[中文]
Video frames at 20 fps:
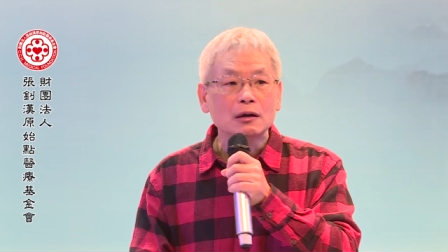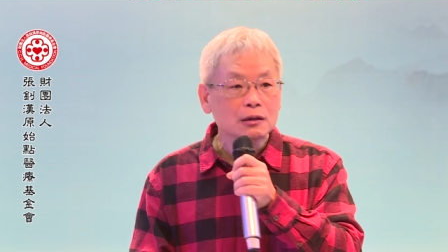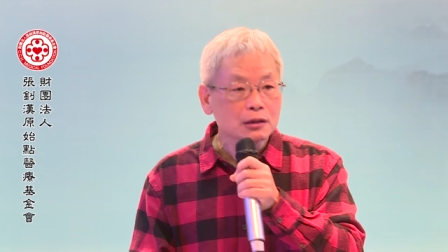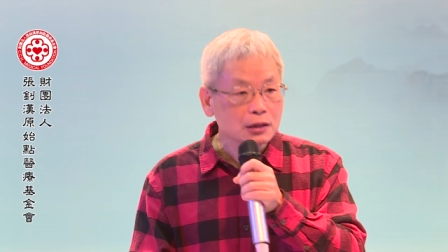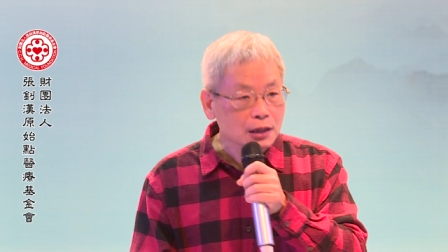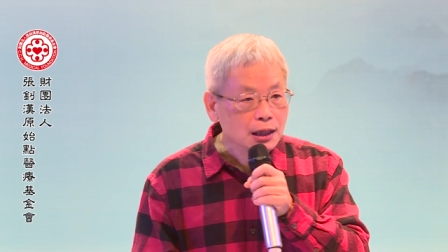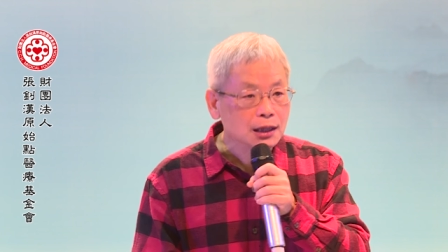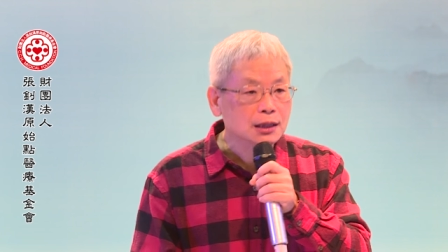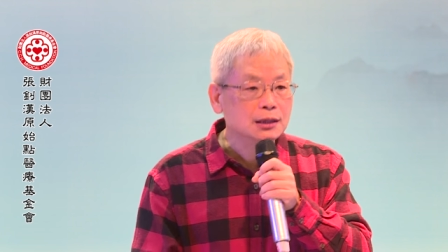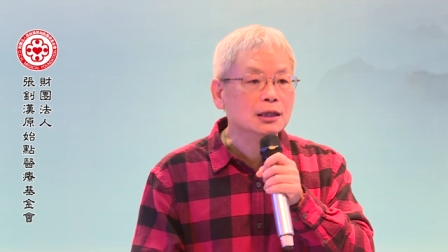
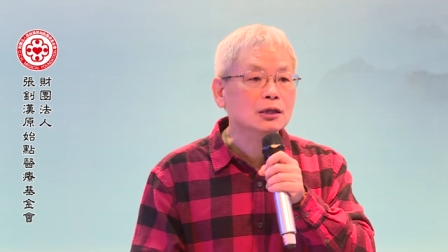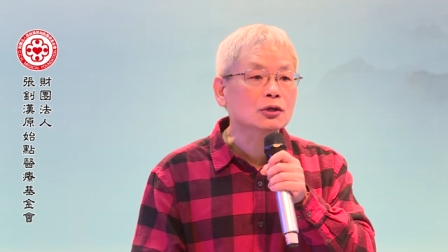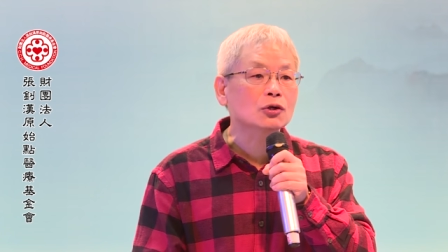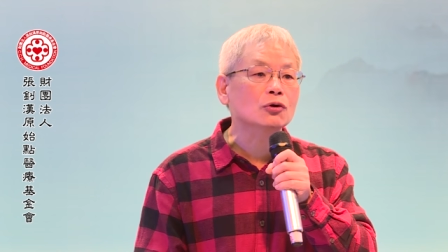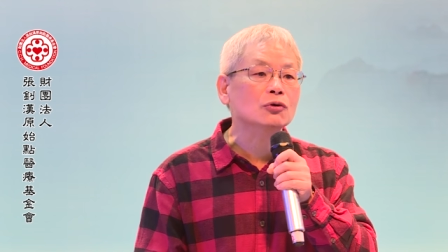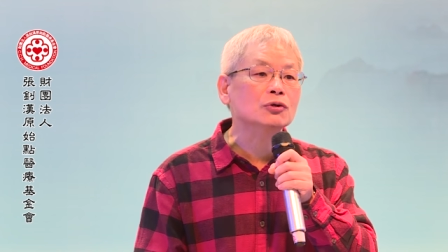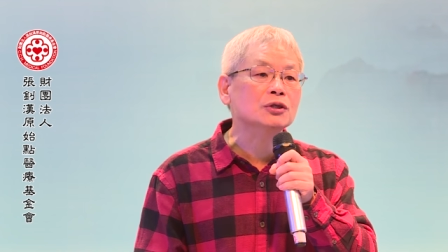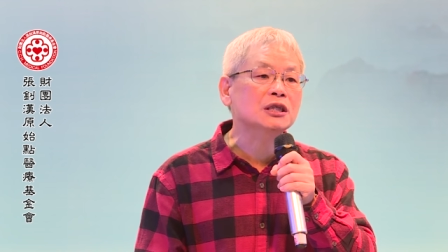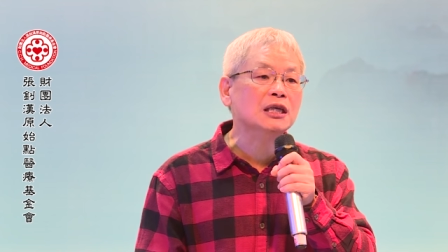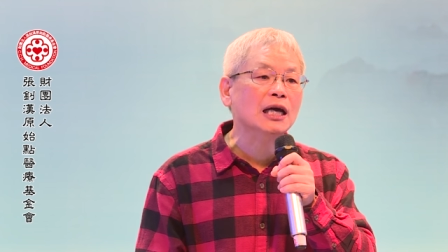热的
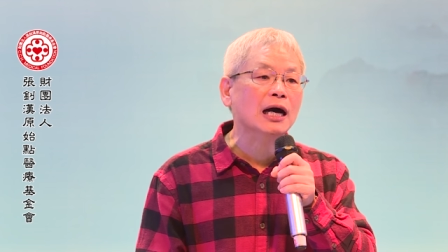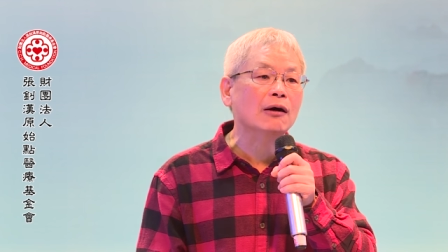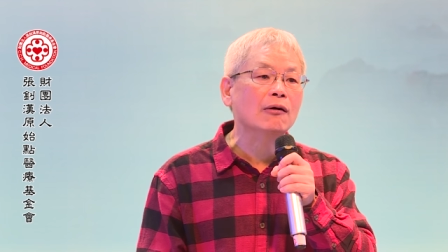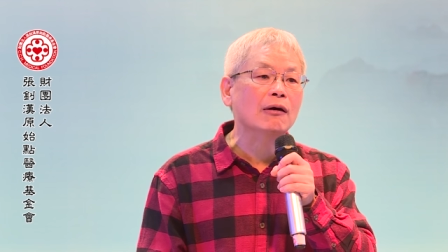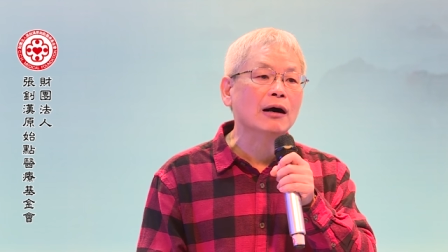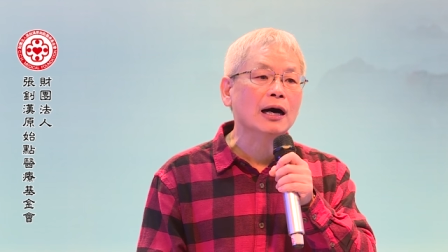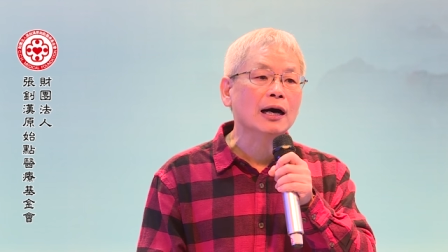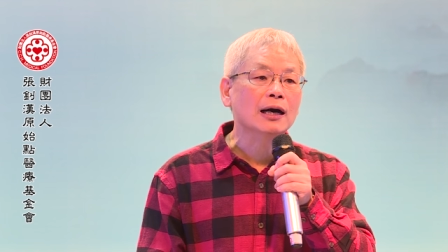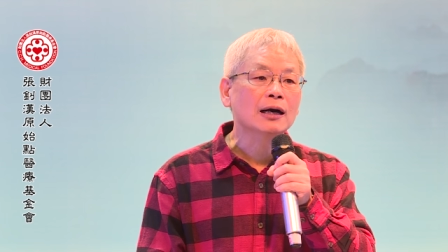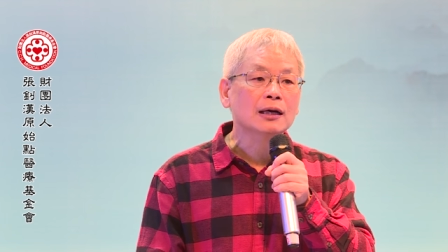有效
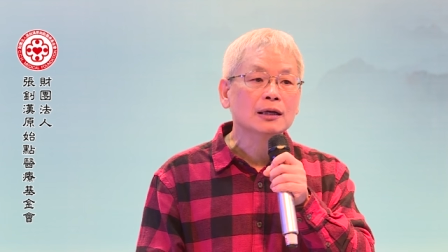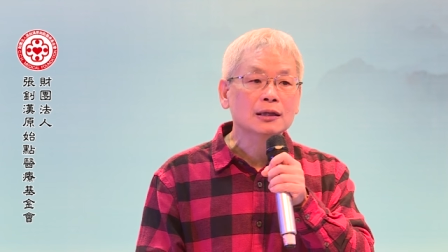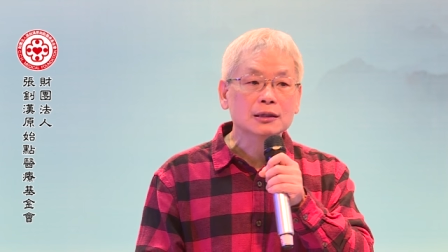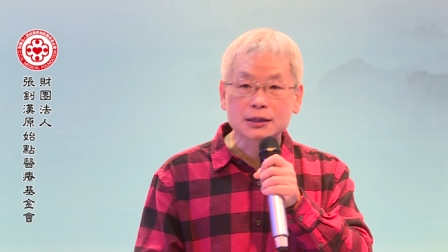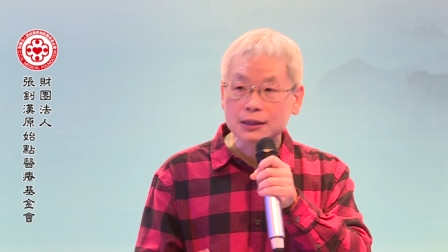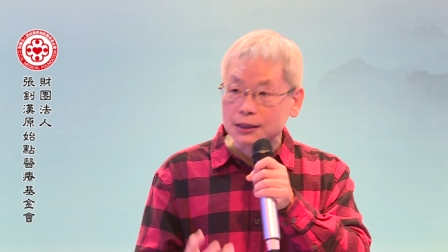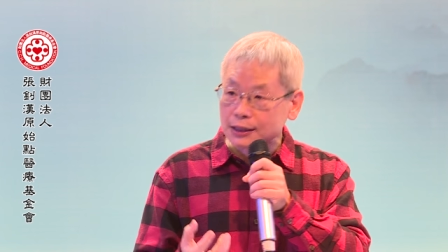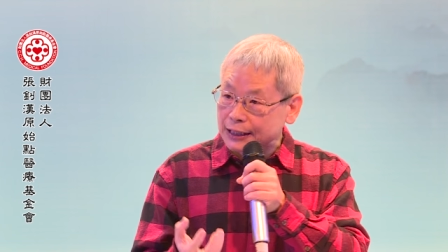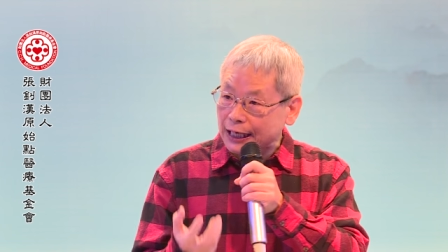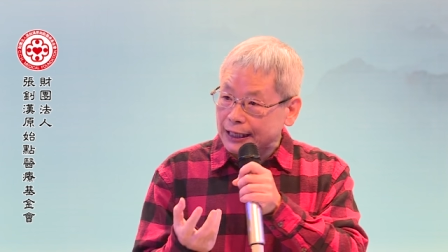啊，
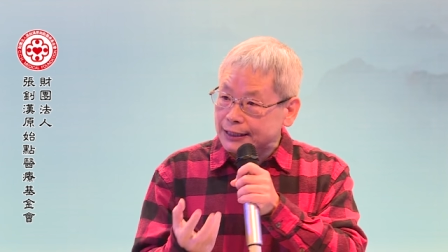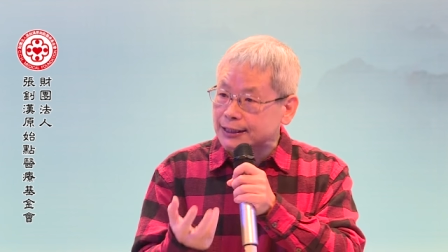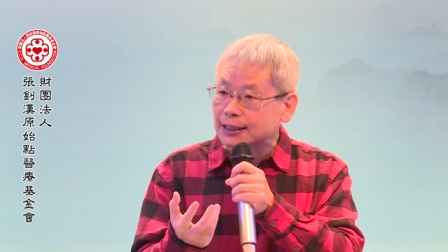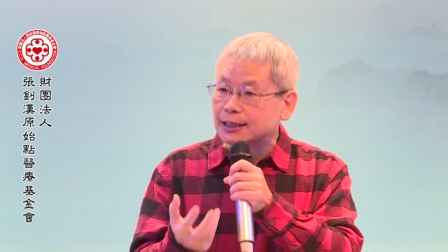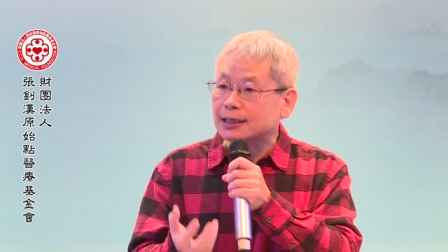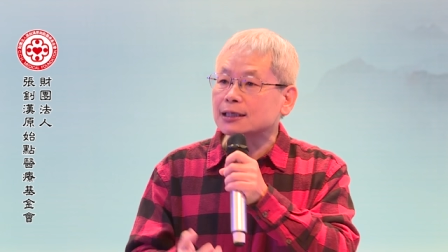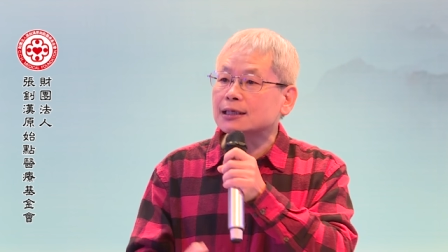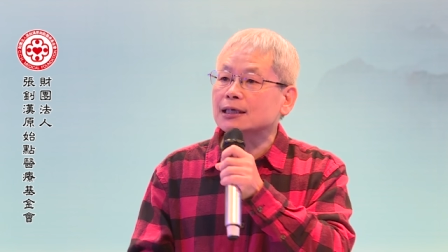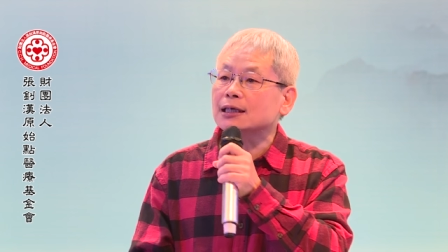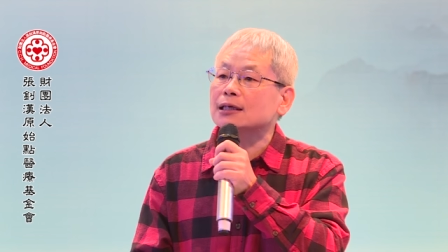是在这
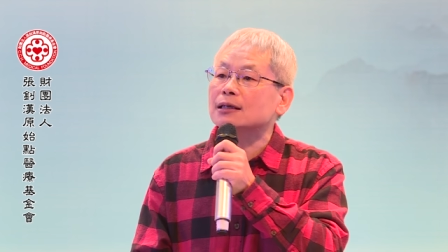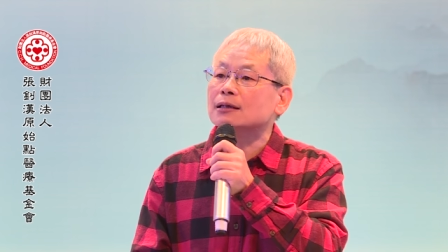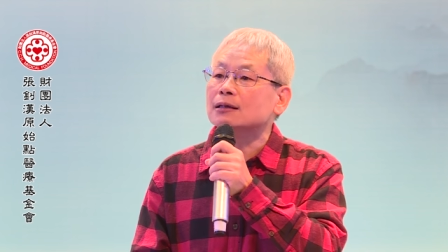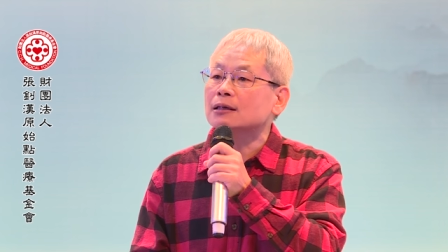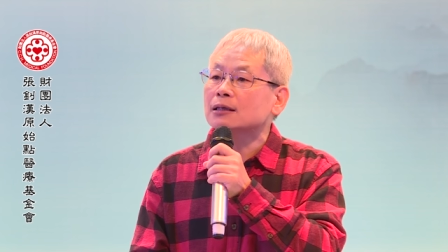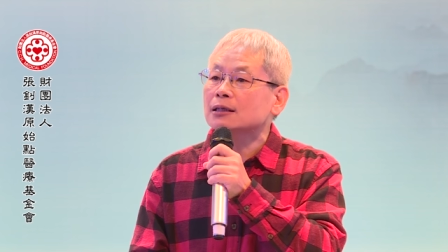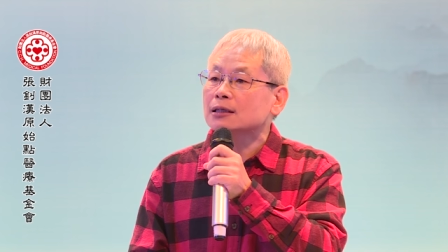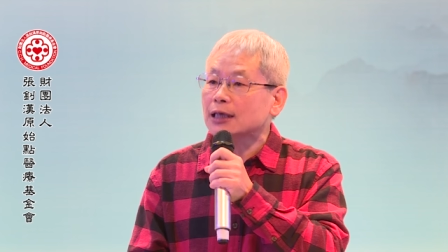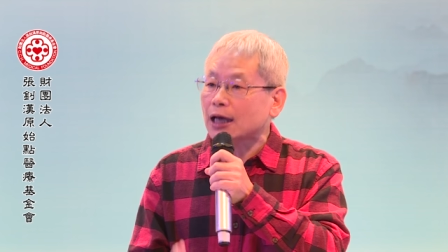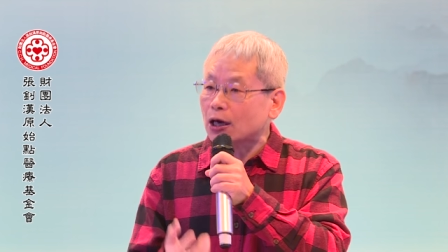个热，
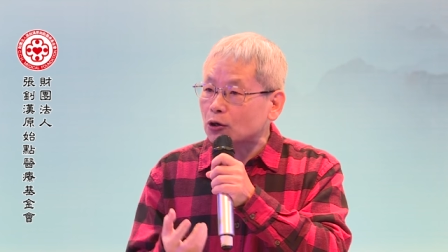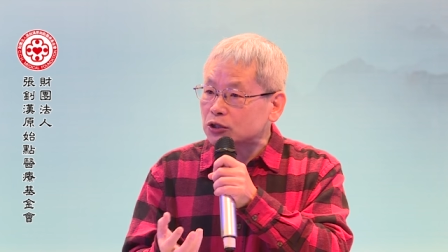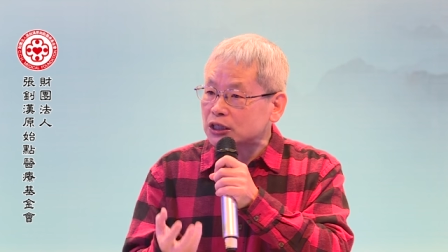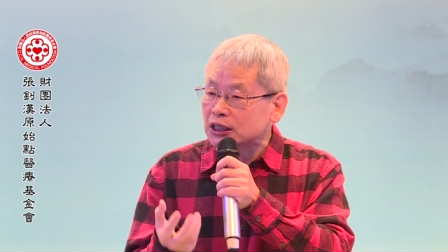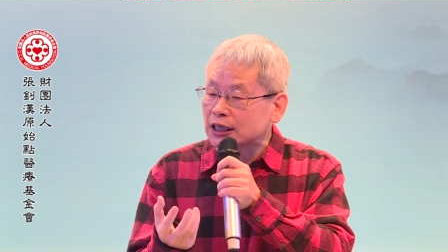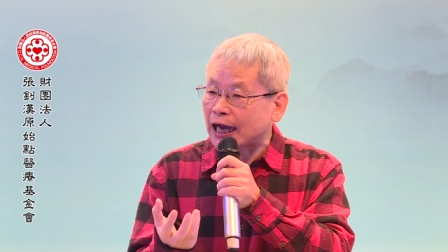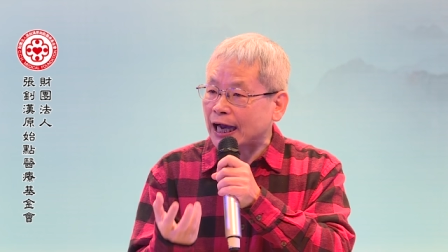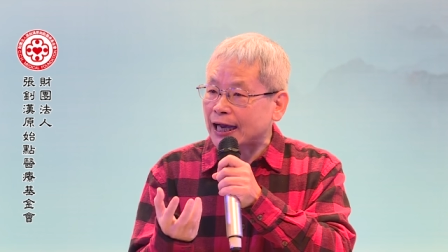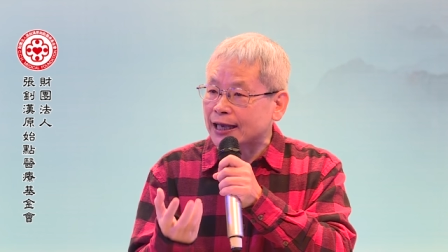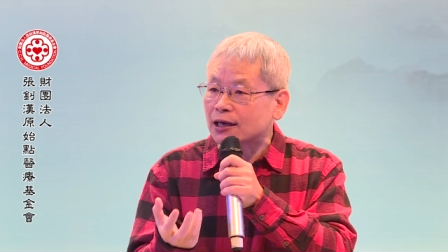药
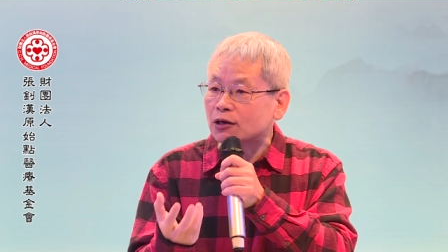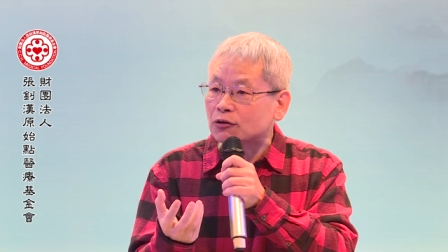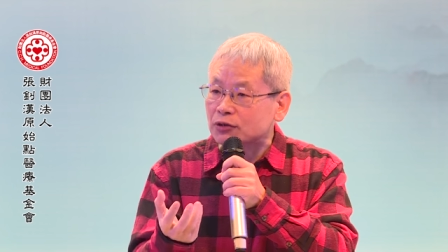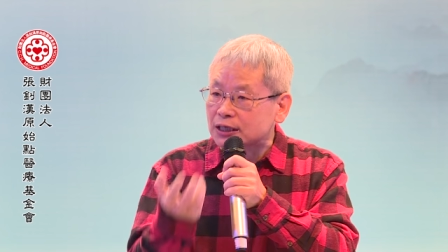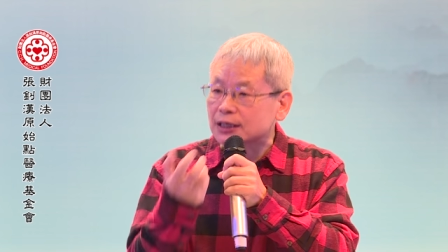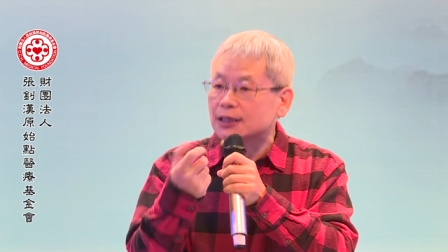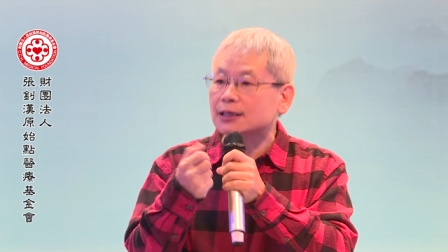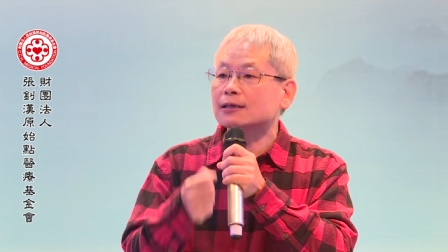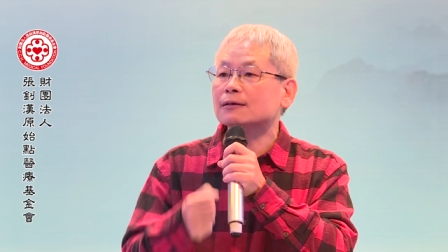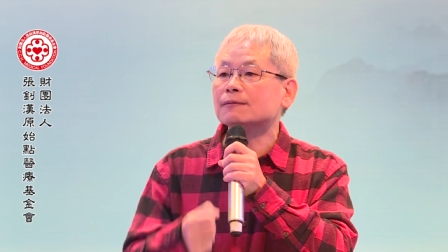性还要
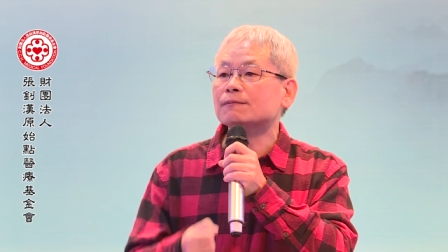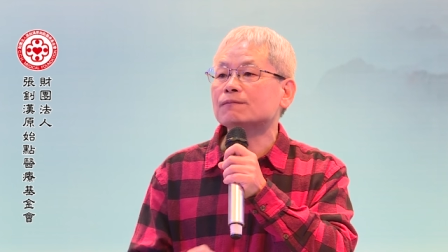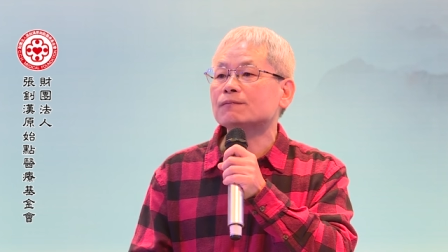热